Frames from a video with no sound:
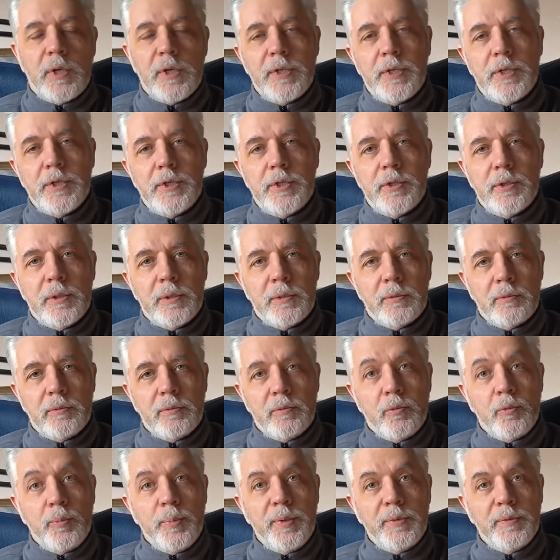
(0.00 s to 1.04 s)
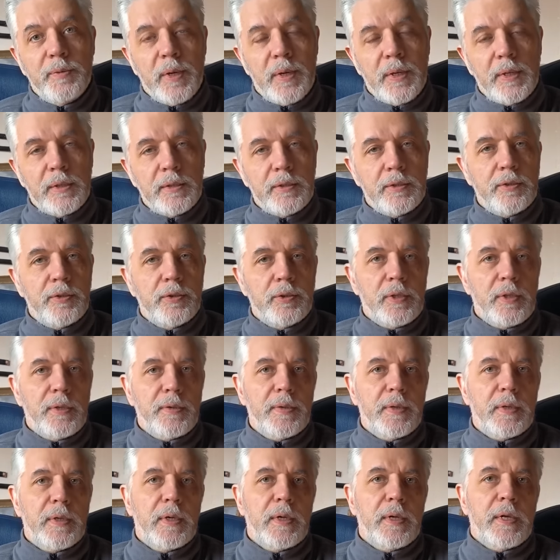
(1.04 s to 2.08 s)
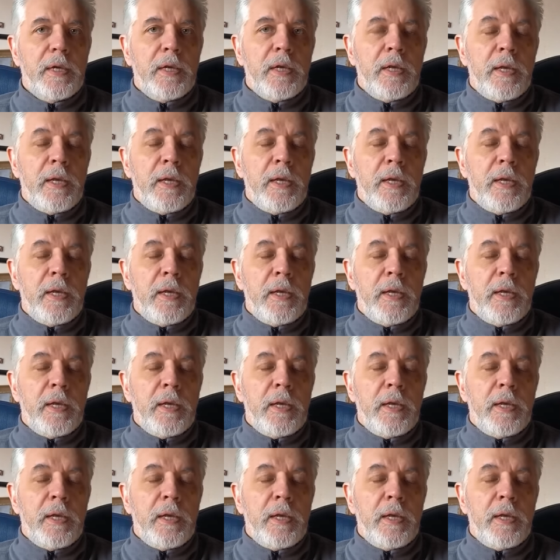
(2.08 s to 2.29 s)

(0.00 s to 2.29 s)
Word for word: конечно, убивает человека.